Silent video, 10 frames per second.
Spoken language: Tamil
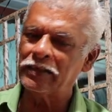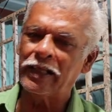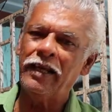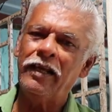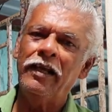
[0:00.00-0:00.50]

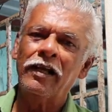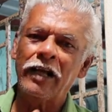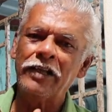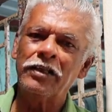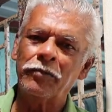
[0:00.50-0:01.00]
சரி
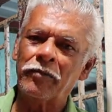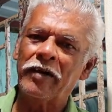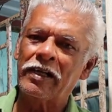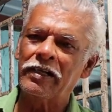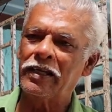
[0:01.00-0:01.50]
காஞ்சிபுரம்
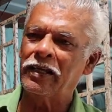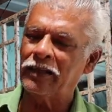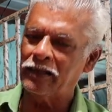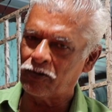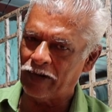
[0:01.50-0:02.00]
ஆரணி
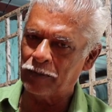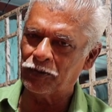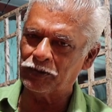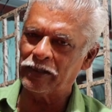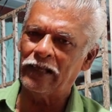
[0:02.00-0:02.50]

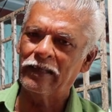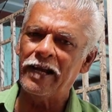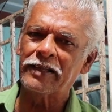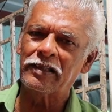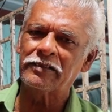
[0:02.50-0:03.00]
கோயமுத்தூர் எல்லா
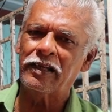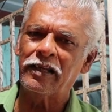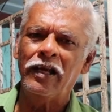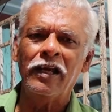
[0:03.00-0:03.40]
இடத்துலையும் சரி